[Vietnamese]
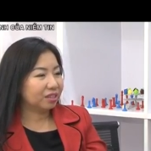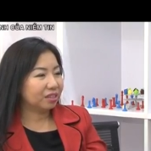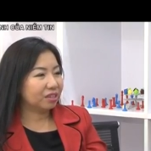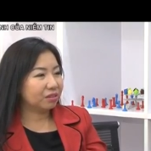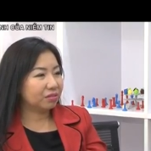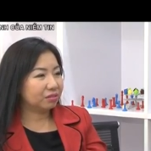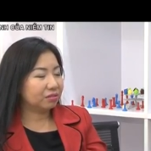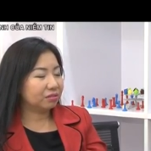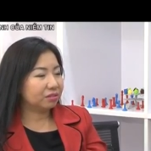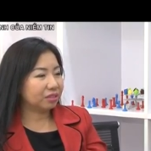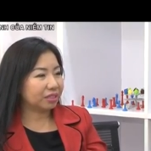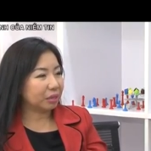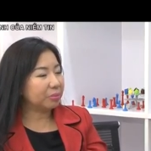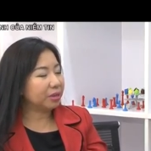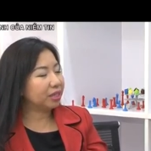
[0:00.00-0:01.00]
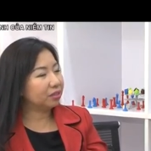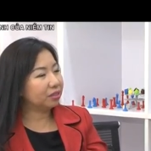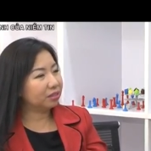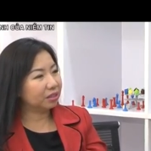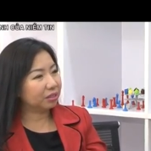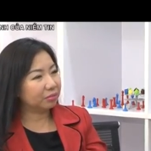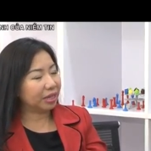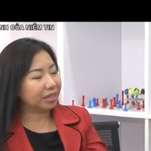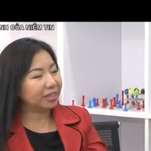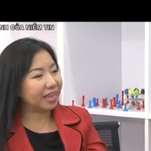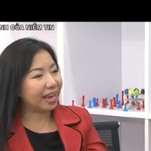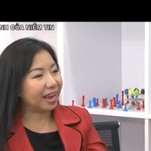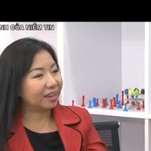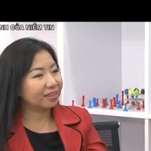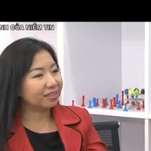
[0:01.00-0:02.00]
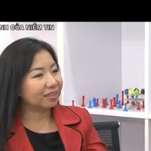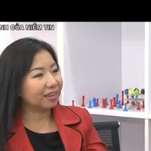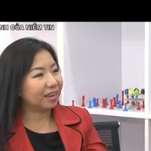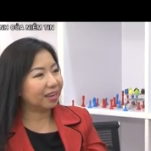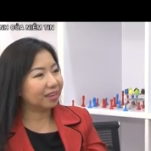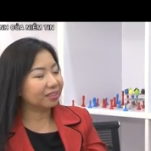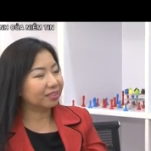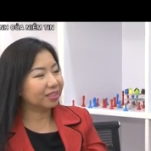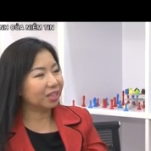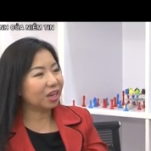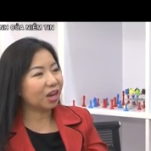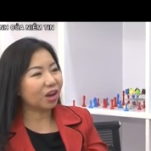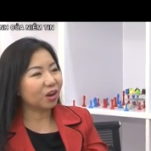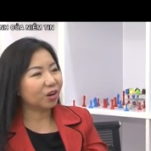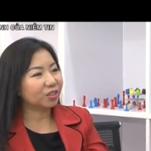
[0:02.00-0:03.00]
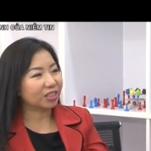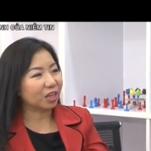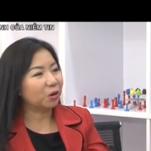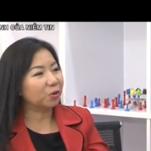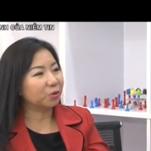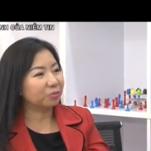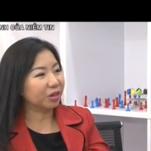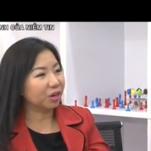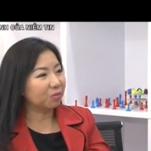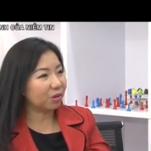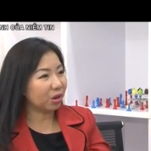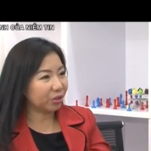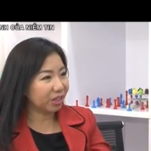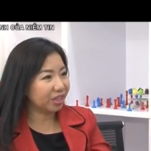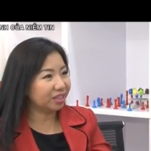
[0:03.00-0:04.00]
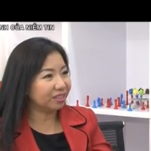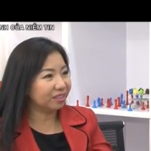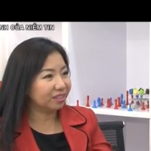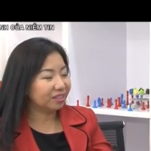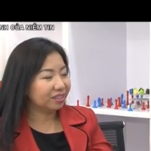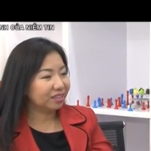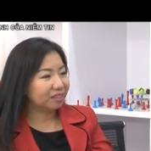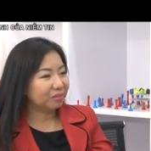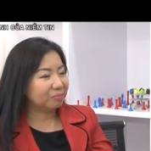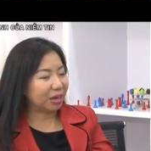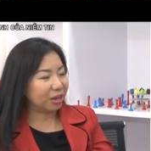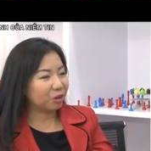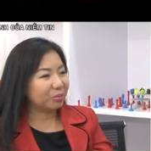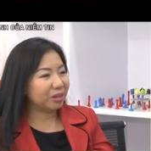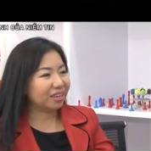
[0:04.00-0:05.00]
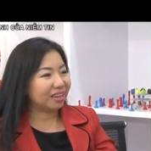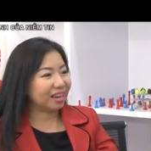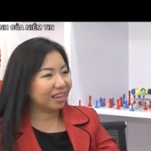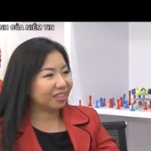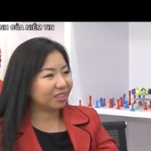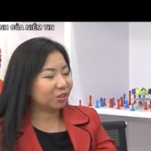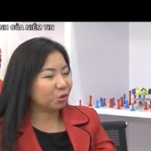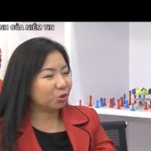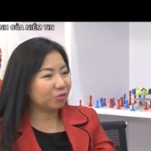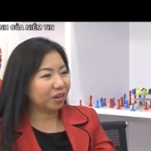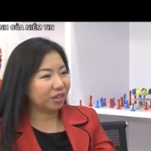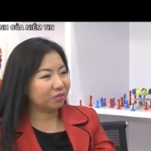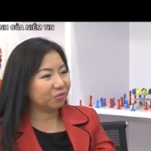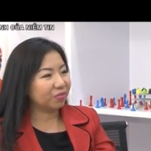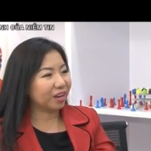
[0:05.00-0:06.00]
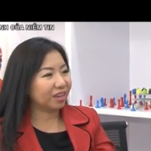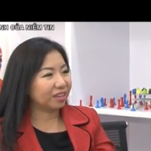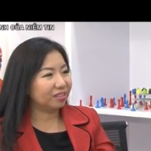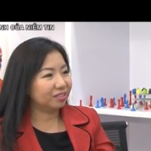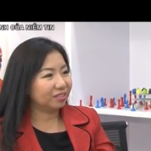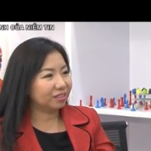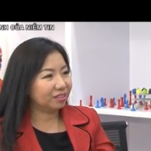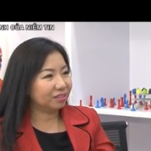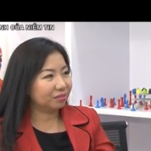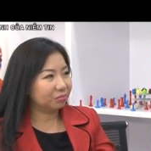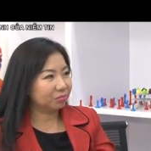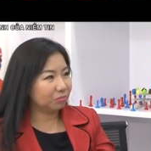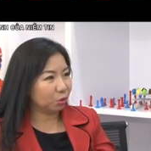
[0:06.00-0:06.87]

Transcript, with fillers: thì sẽ bị à, đánh giá rằng là chỉ lo xã hội mà không lo gia đình bạn có biết là tôi vẫn phải ờ,